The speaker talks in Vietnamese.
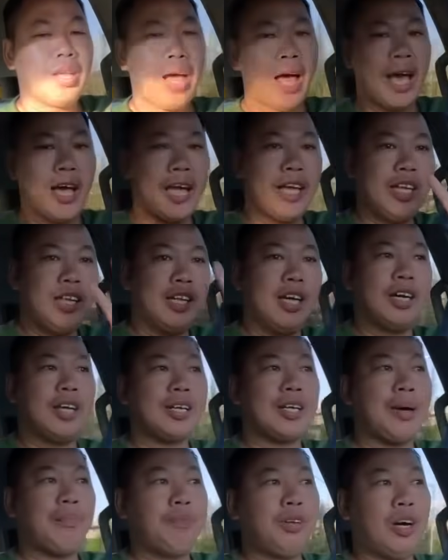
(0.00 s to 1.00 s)
hai
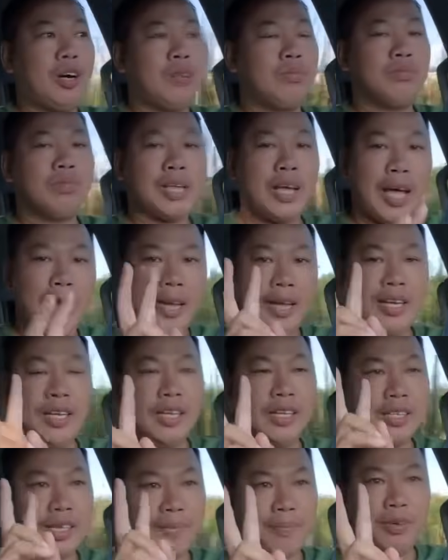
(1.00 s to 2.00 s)
lần đập lộn hai
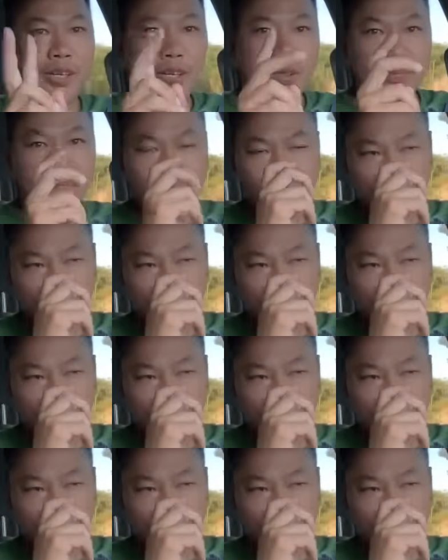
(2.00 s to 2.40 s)
lần đập lộn